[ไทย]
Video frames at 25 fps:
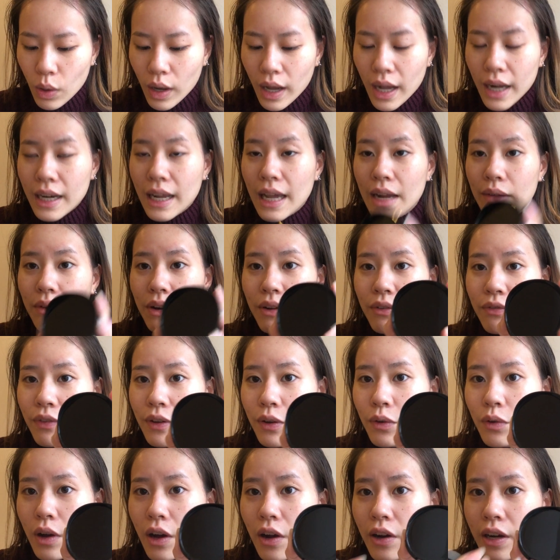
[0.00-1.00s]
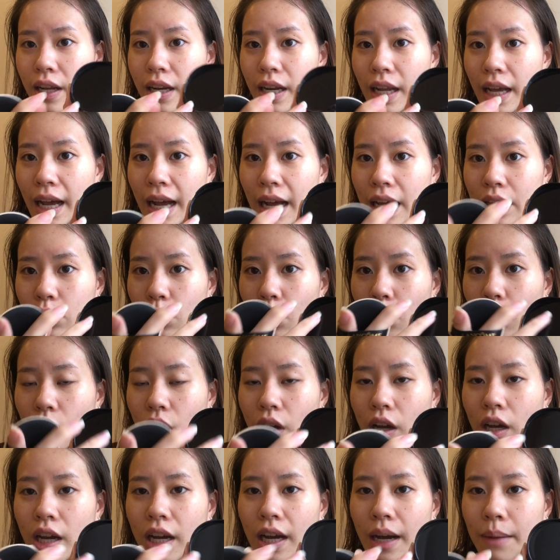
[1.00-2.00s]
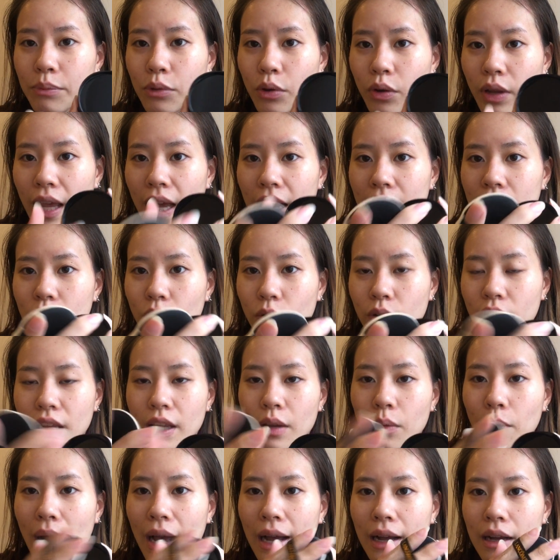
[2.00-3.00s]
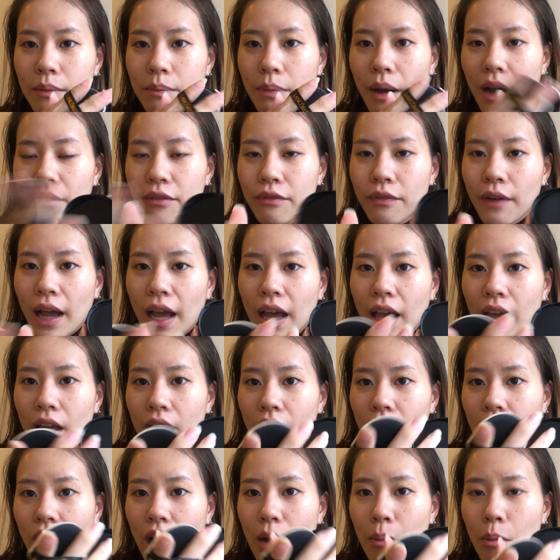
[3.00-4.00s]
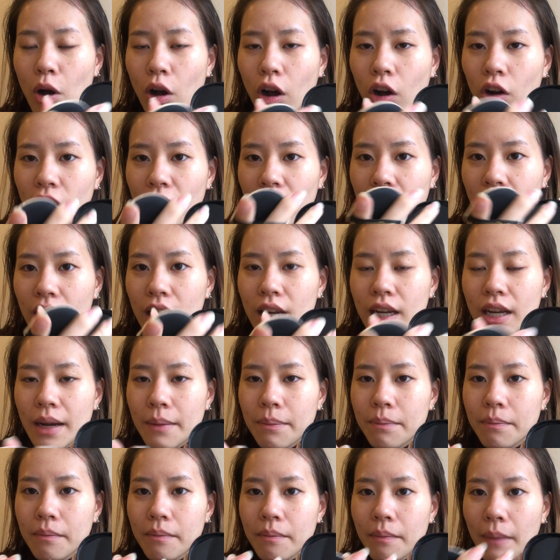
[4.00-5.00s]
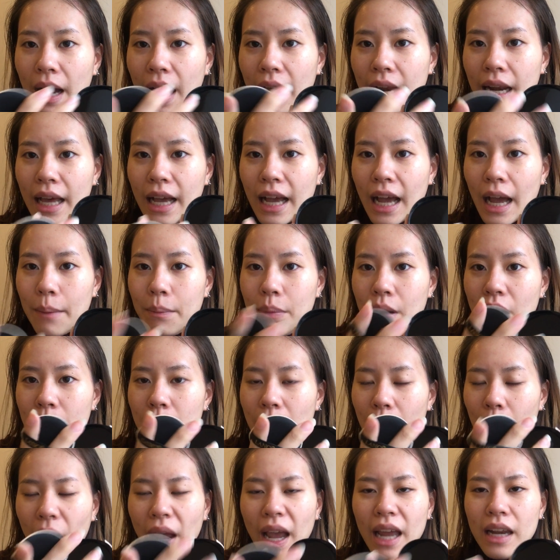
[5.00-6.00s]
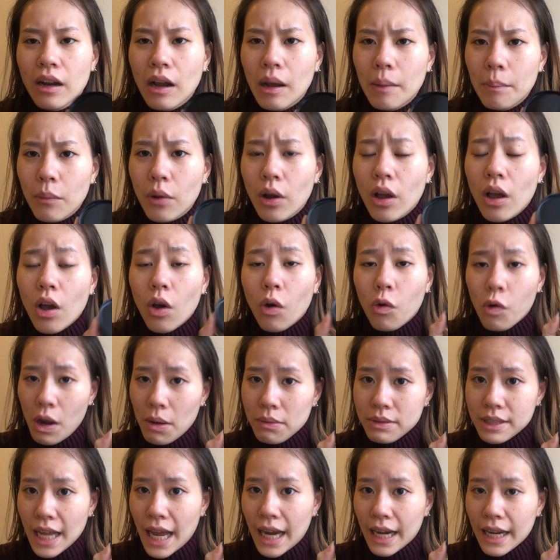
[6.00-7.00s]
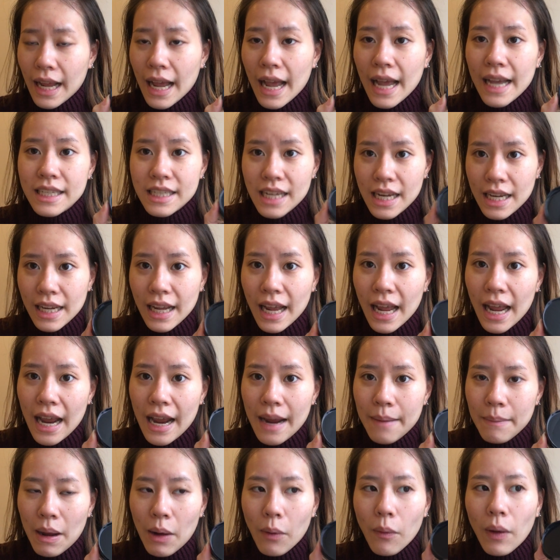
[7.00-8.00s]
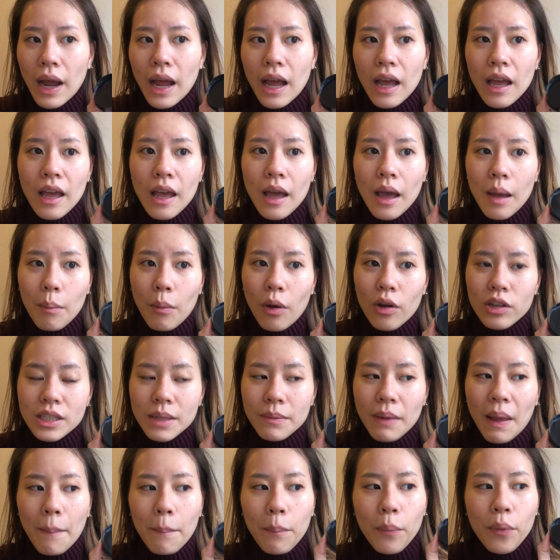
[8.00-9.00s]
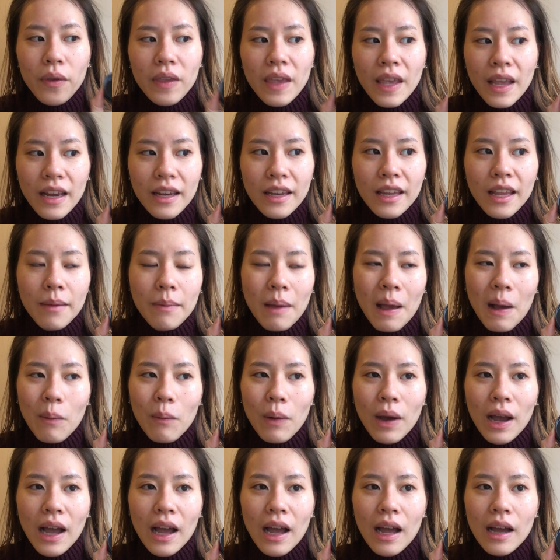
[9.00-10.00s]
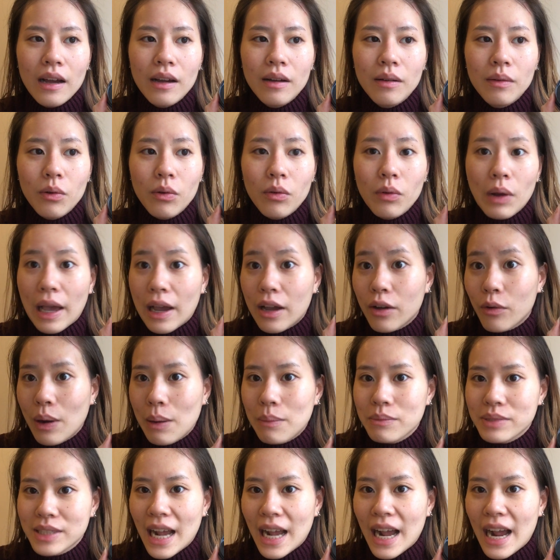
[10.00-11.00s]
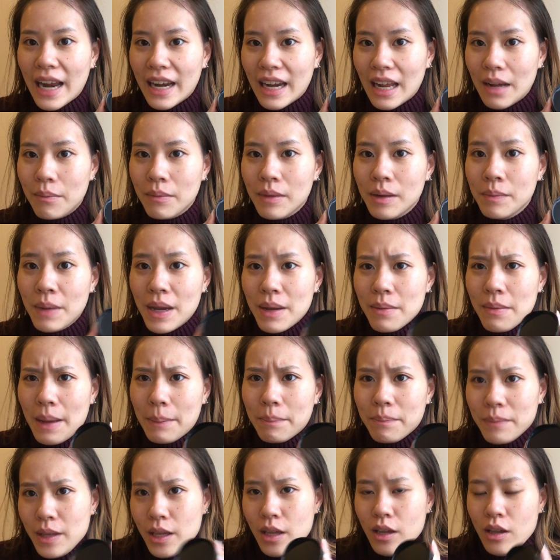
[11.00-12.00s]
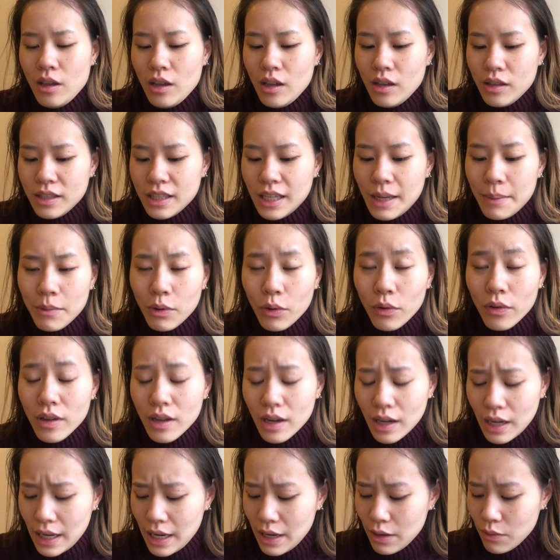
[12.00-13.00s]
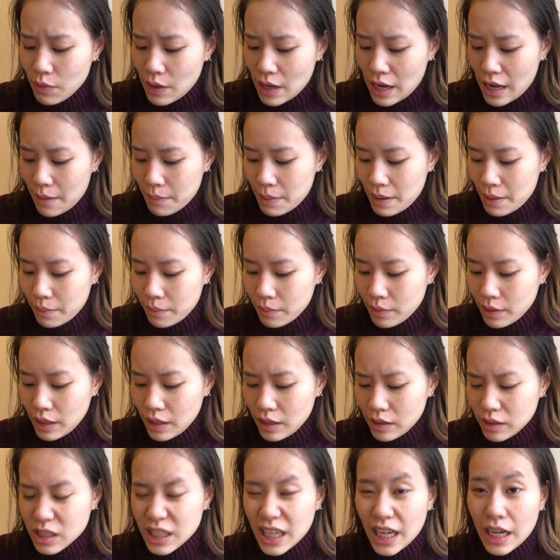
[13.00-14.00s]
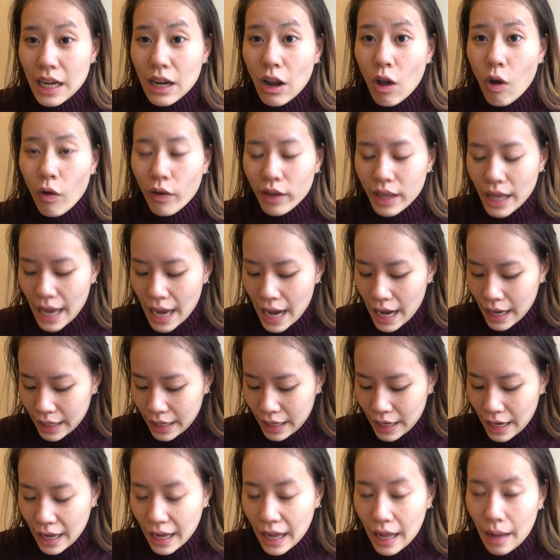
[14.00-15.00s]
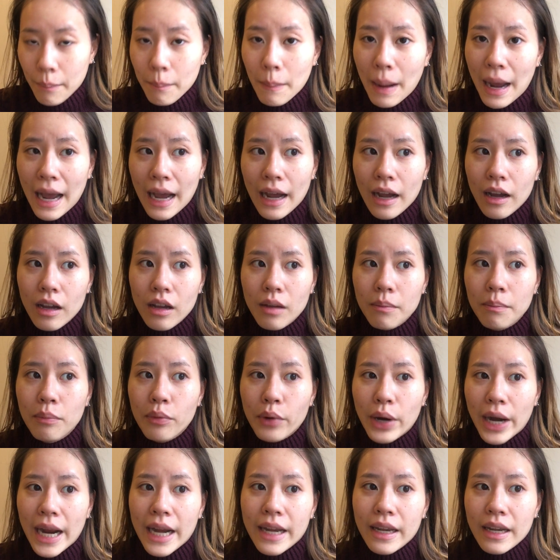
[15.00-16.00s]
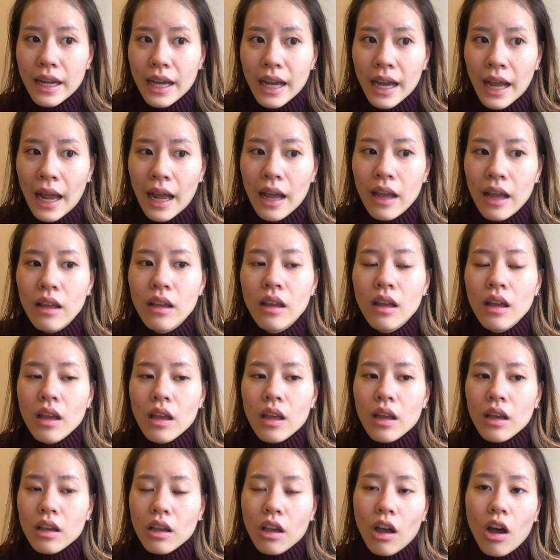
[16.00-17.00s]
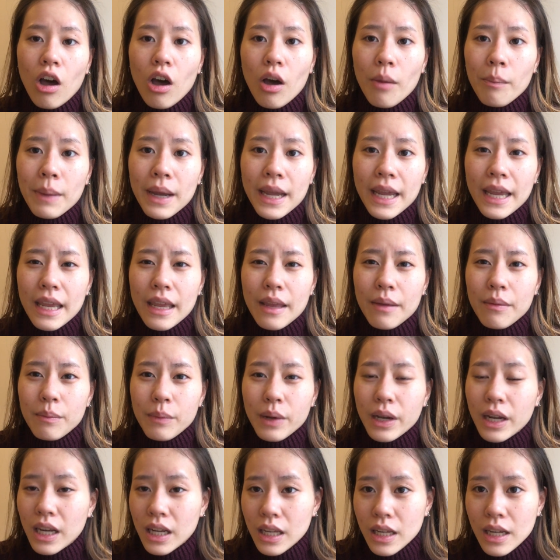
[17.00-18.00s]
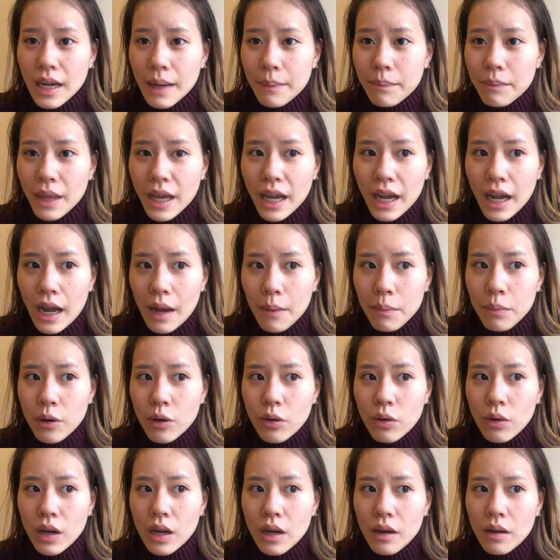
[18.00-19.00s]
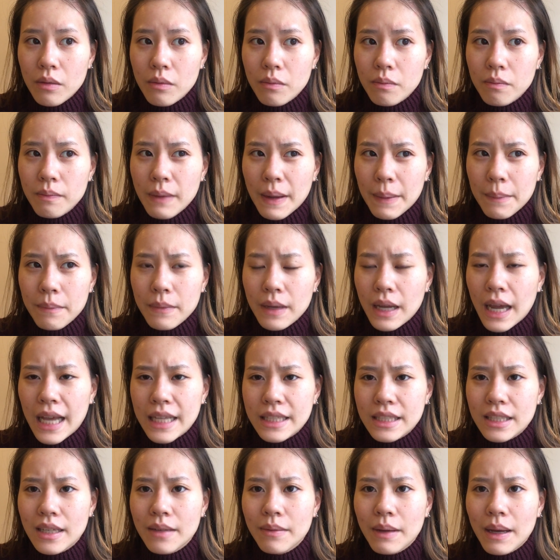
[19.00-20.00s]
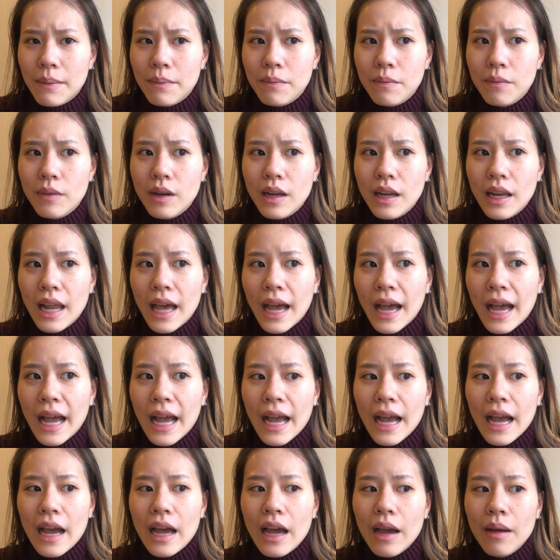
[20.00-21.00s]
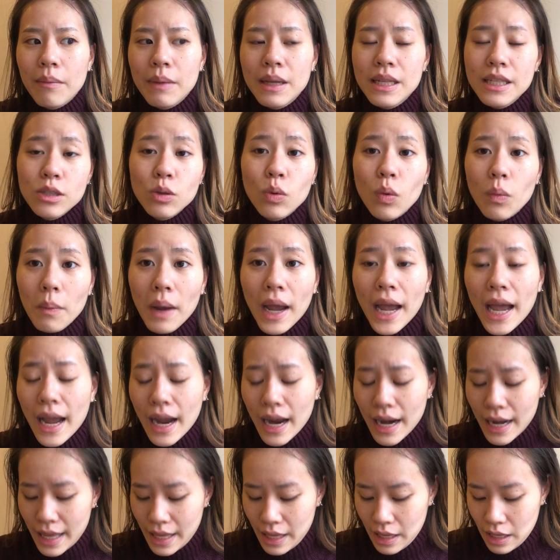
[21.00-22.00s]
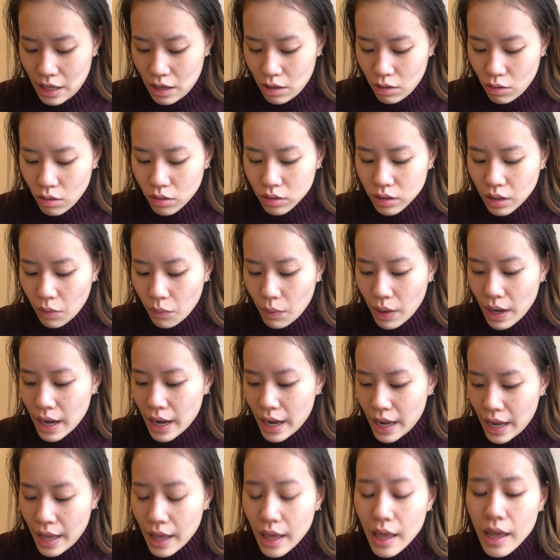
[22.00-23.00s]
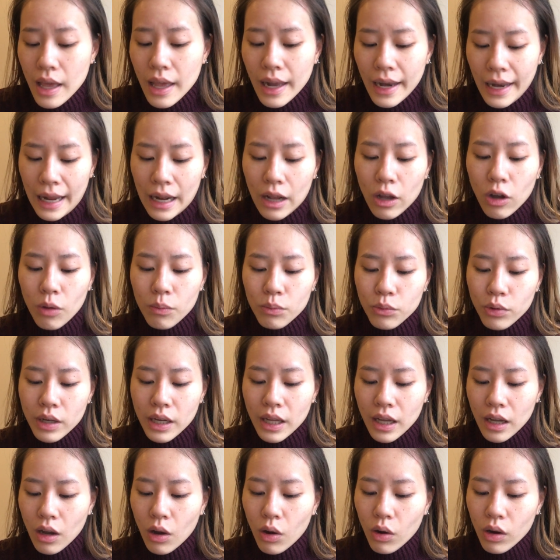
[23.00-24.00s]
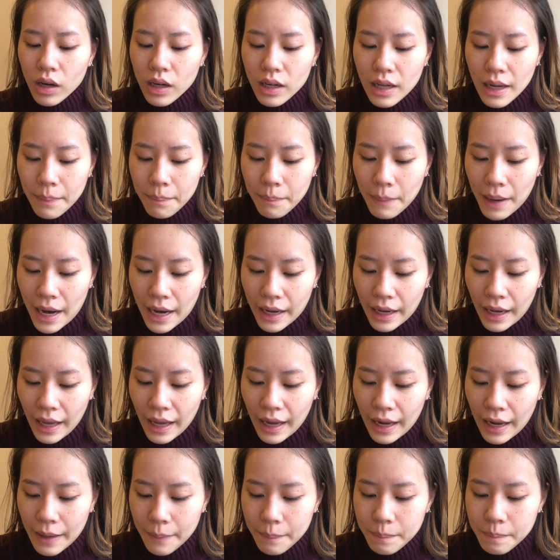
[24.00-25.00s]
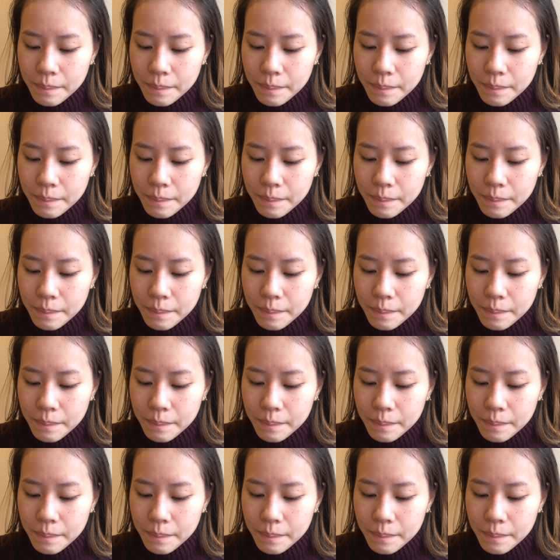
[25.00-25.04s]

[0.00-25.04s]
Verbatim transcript: วข้างในรีฟิลเขาเนี่ยนะคะตรงเคลือบตรงเนี้ยตรงที่วางพัฟอะเขาบอกเขาได้เคลือบมานะคะเพื่อแบบให้ทำความสะอาดง่ายเช็ดง่ายแบบว่าเหมาะสำหรับผู้หญิงที่แบบว่ารักความอาดอะไม่แบบจะได้ไม่ต้องกรีดเวลาแบบเช็ดออกยากเลยนะคะบางแบรนด์นะคะก็ไม่เคลือบนะคะเพราะว่าแบบอาจจะแบบราคาไม่สูงมากอะไรอย่างนี้เนาะแต่ว่าร้านคมตัวนี้เขาเคลือบมานะคะ